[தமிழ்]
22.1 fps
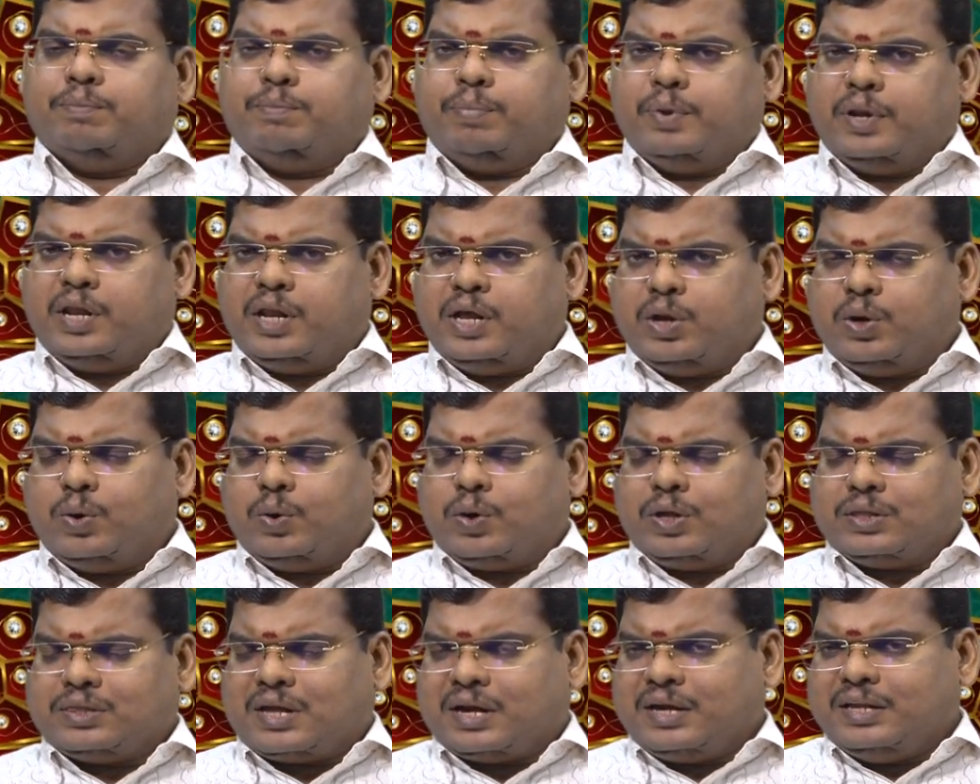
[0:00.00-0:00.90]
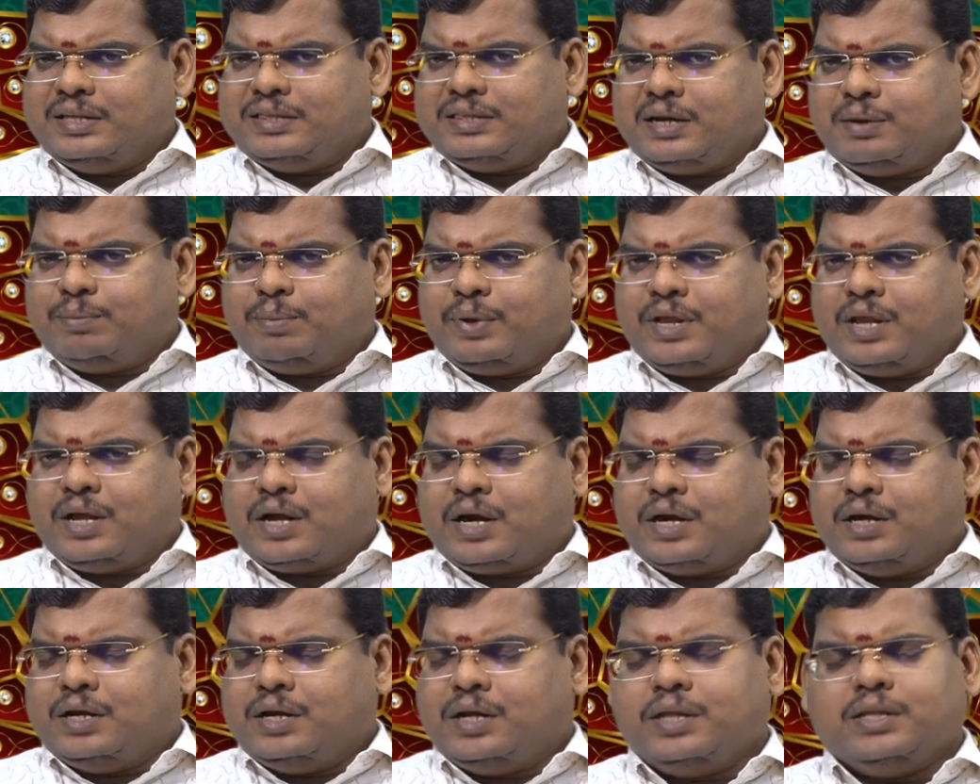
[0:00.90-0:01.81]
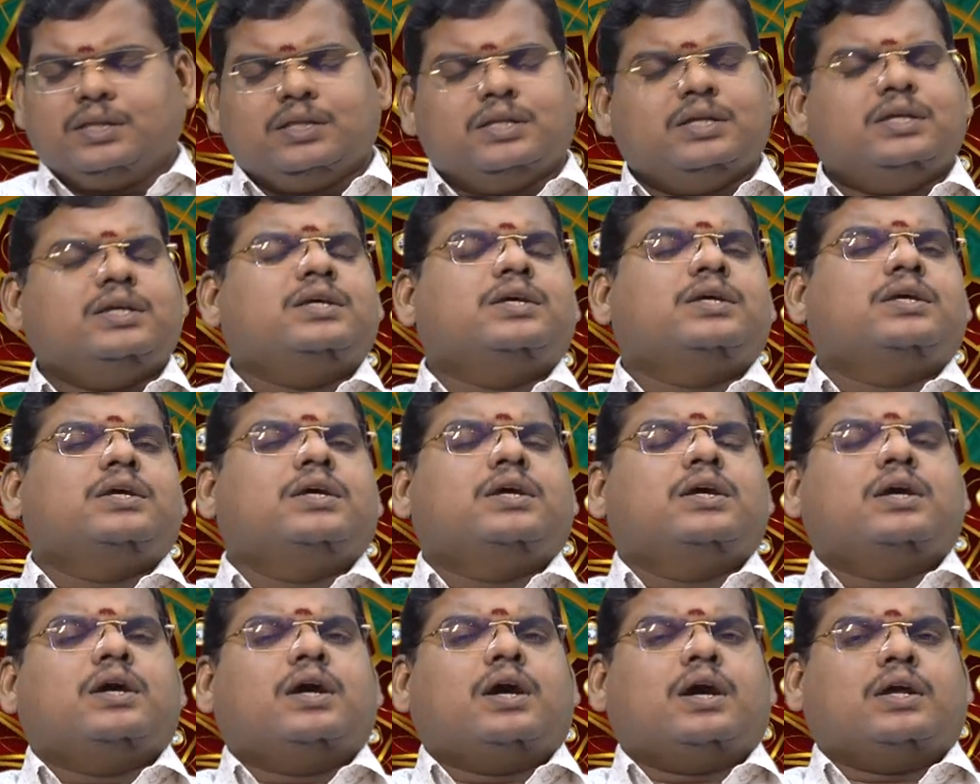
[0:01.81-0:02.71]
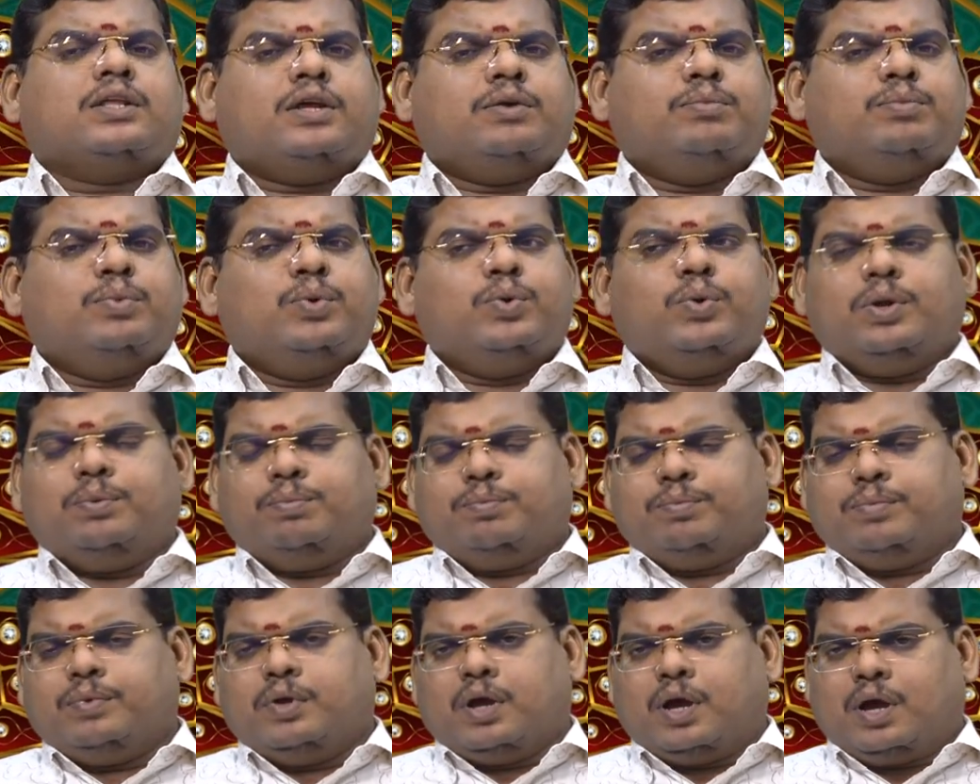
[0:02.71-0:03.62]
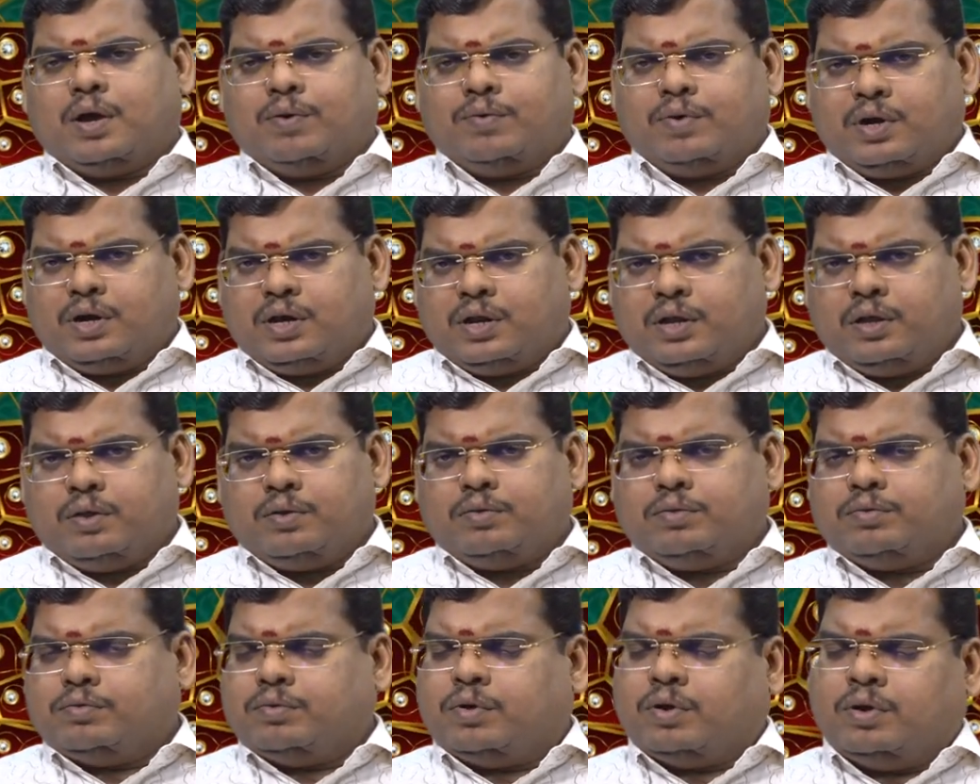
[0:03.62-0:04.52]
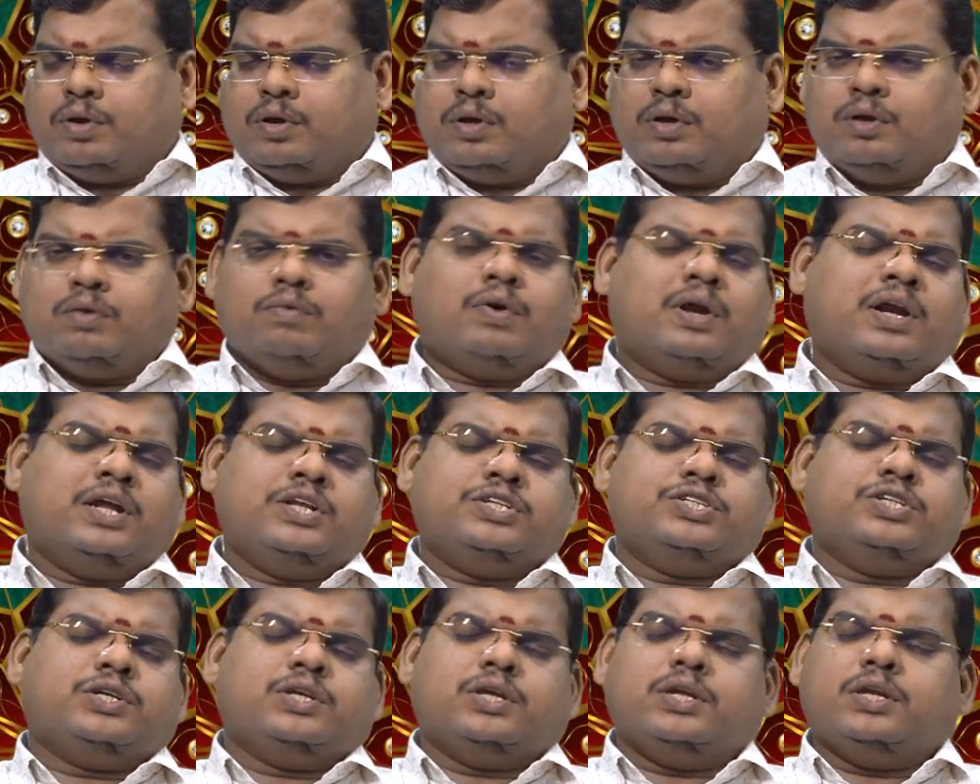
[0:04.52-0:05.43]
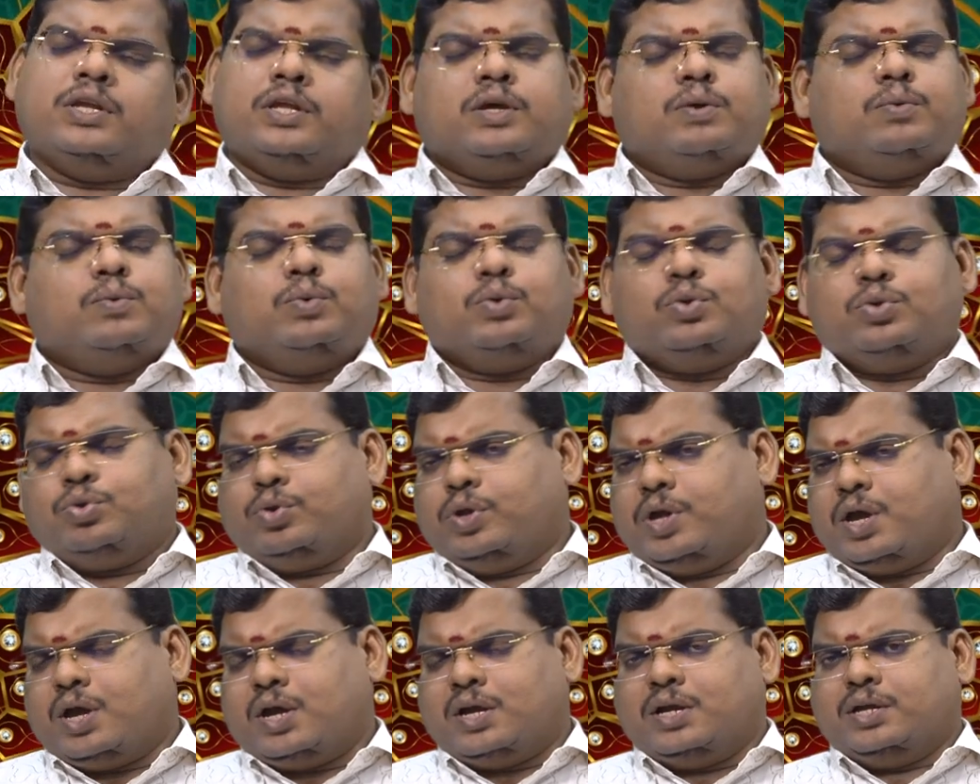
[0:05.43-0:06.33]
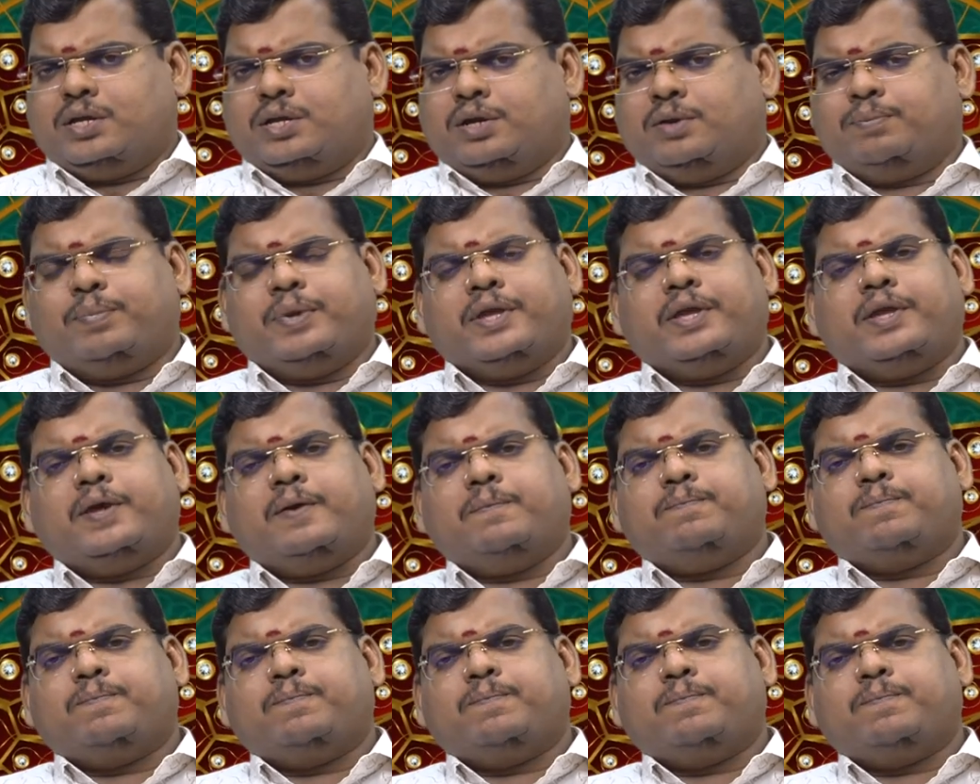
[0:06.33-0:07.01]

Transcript: பிள்ளைகளோட தனித்திறமையை கண்டறிந்து அதன் மூலம் அவர்களை வளர்ச்சிக்கு நீங்கள் உறுதுணையாக இருப்பீங்க